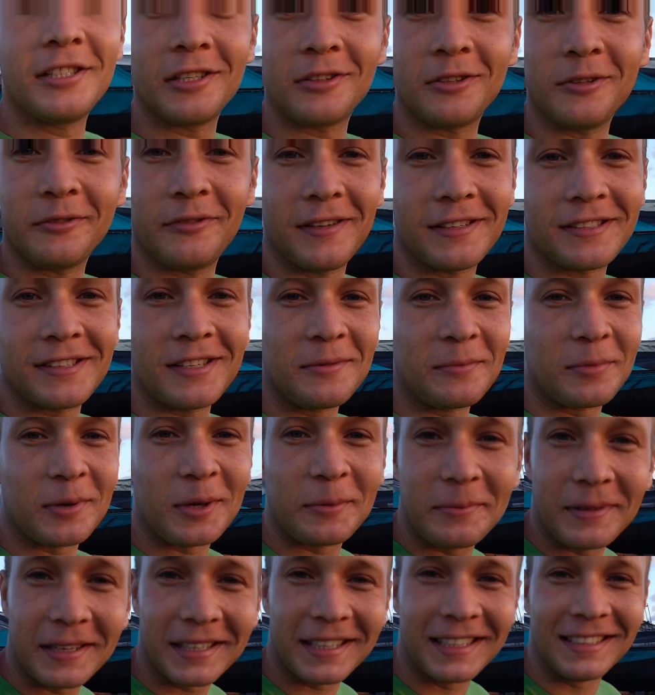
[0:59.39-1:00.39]
já estou fazendo
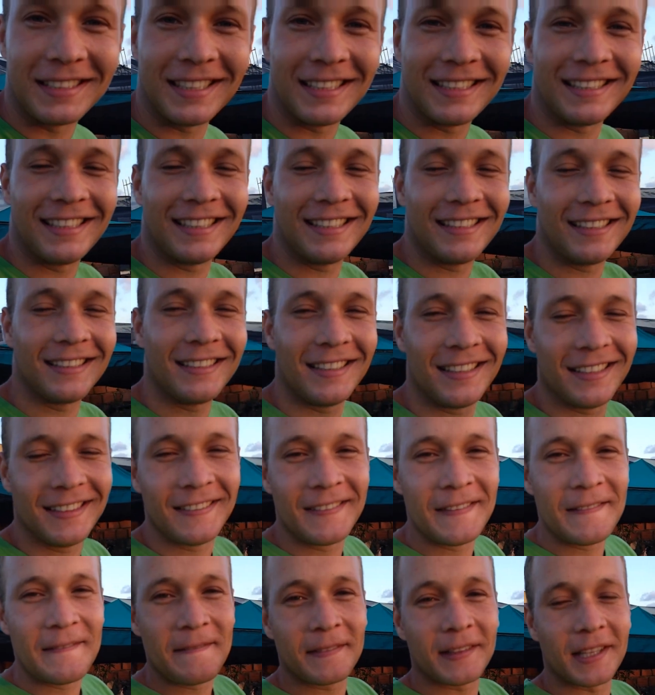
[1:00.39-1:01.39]
propaganda dele, né?
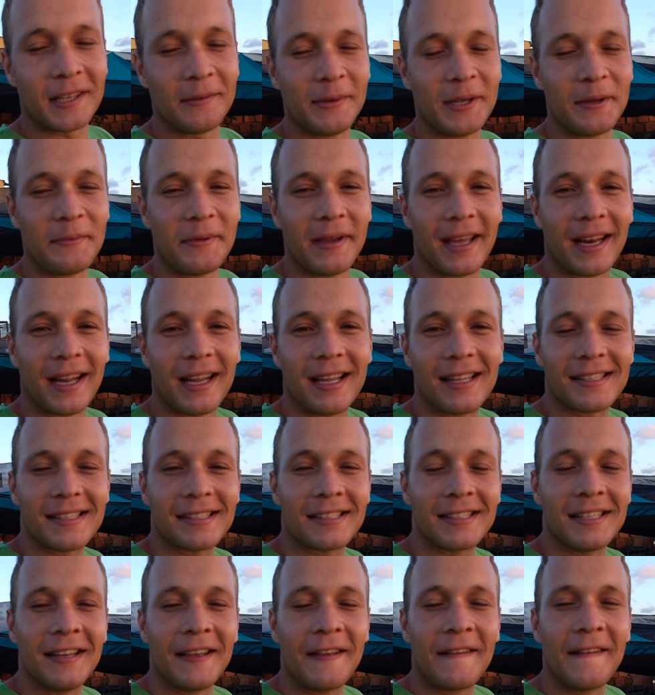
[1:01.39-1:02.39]
também
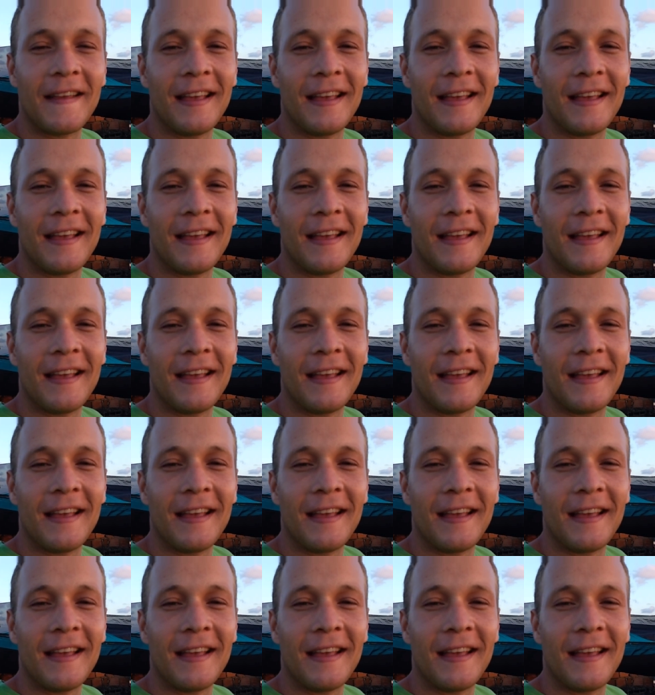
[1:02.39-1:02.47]
merece.